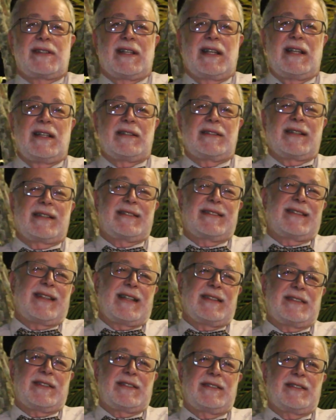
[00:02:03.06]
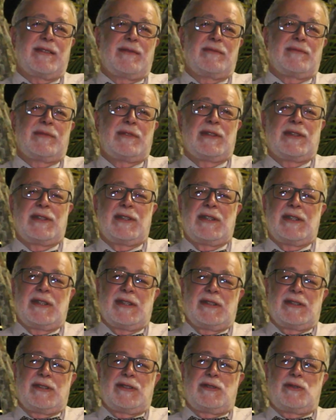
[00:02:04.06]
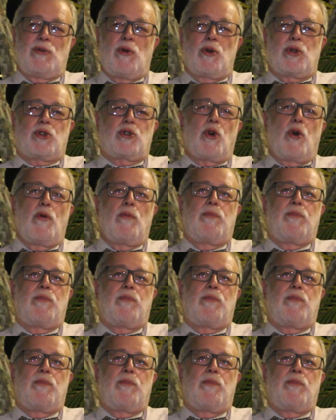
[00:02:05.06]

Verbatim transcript: Né? Acho que deu um, esgotou